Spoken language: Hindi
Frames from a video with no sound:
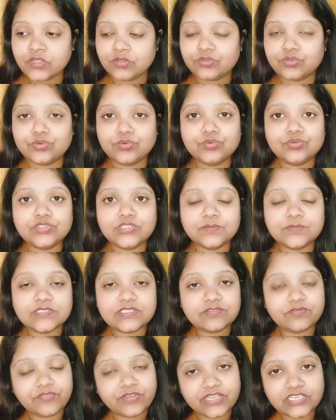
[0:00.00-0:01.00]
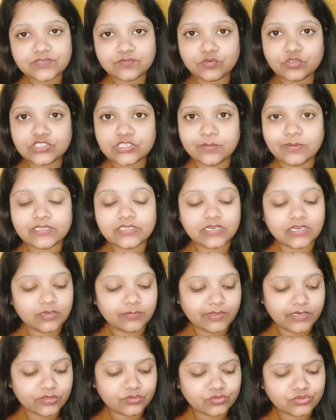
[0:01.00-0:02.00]
तो जब फेस वॉश के बाद अगर
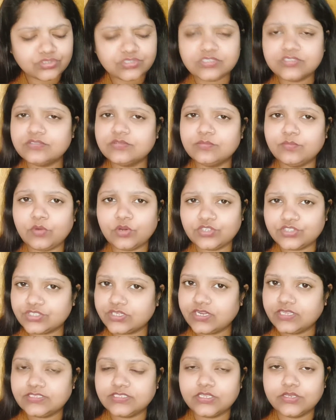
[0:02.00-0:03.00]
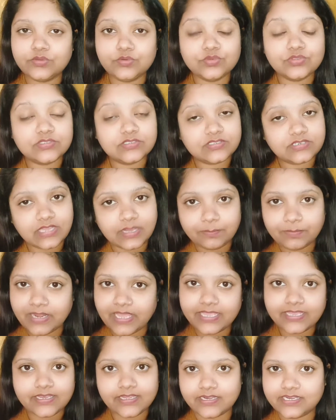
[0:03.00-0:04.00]
मैंने कुछ मॉइस्चराइज़र यूज़
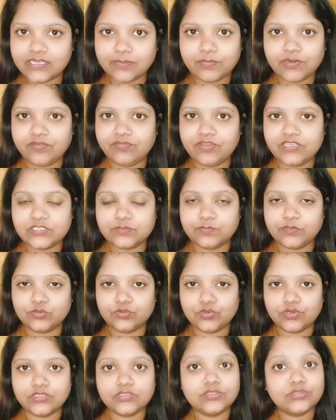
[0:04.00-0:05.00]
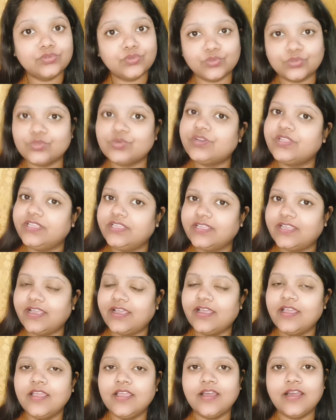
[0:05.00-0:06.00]
अप्लाई कर लिया अपने फेस पर तुरंत तो तो ठीक है
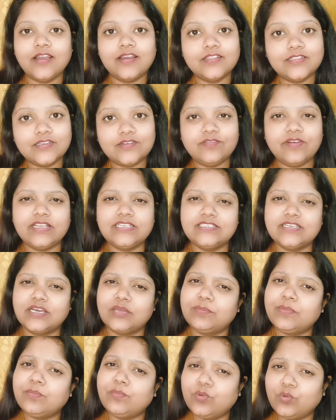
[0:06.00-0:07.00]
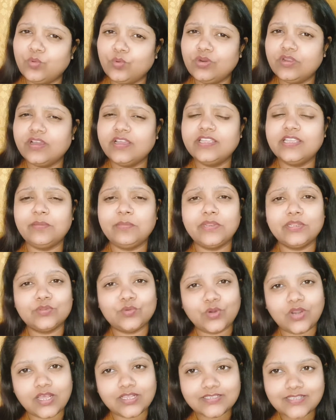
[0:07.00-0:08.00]
अदरवाइज़ अगर मैं भूल गई लिए मैंने
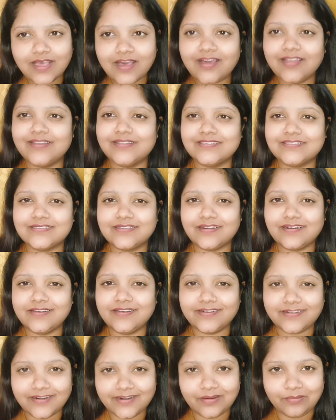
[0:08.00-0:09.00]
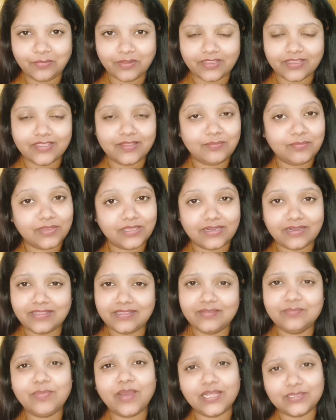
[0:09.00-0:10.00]
थोड़ा सा आलस कर लिया ठंड में कि मैं
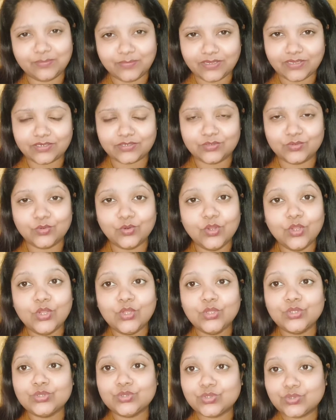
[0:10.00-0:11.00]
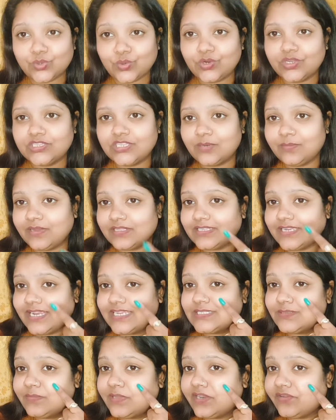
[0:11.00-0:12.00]
नहीं बाद में करती हूँ तो थोड़ी देर बाद
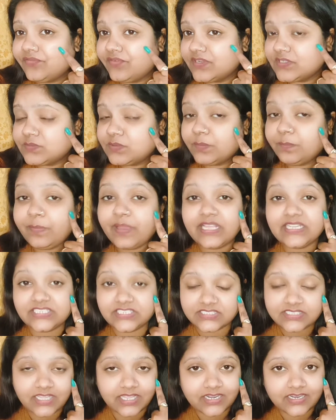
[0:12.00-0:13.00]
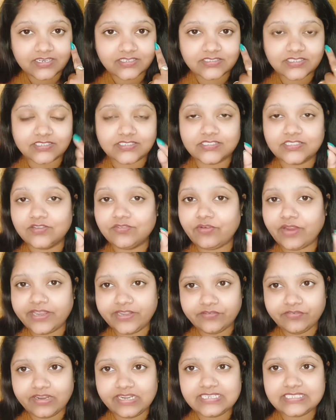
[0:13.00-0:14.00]
गाइज मेरे फेस पे पैचेज आने लग जाते थे
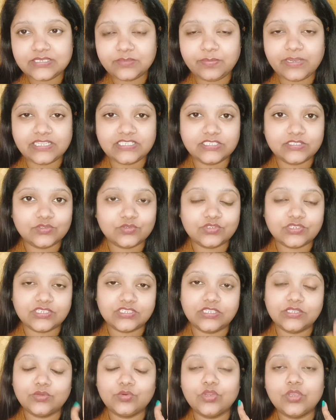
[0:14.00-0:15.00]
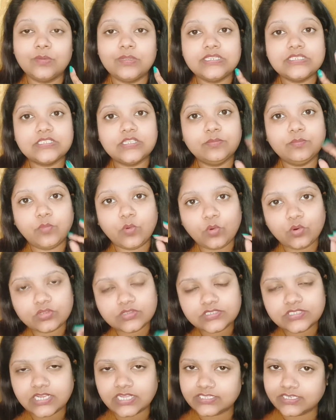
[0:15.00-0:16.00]
वाइट वाइट से पैचेज हो जाते थे क्योंकि मेरी स्किन
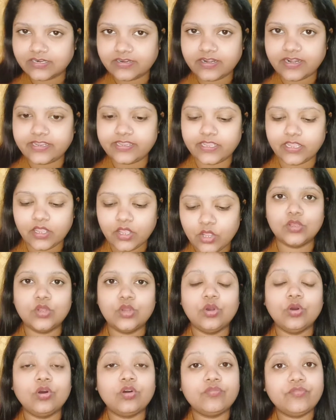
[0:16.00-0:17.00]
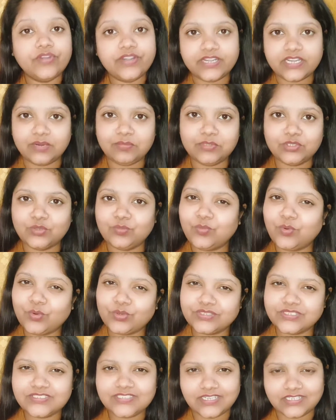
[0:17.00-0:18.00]
बहुत ज़्यादा ड्राई है और विंटर में तो
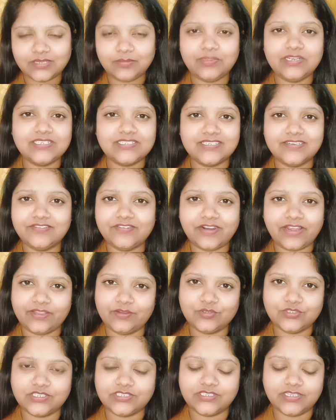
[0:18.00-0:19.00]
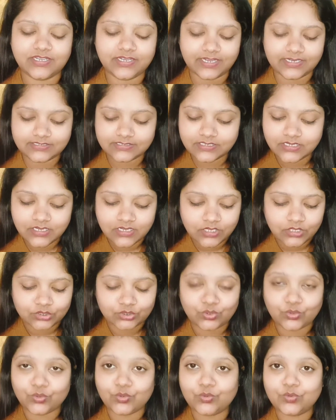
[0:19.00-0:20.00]
बहुत ही ज़्यादा मेरी स्किन ड्राई हो जाती है गाइज़
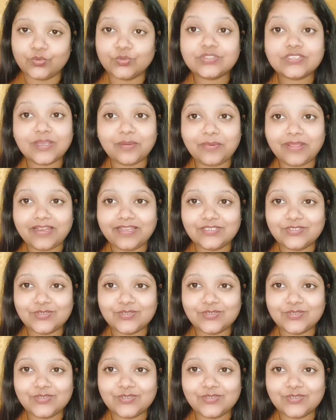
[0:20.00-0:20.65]
तो उसका मैंने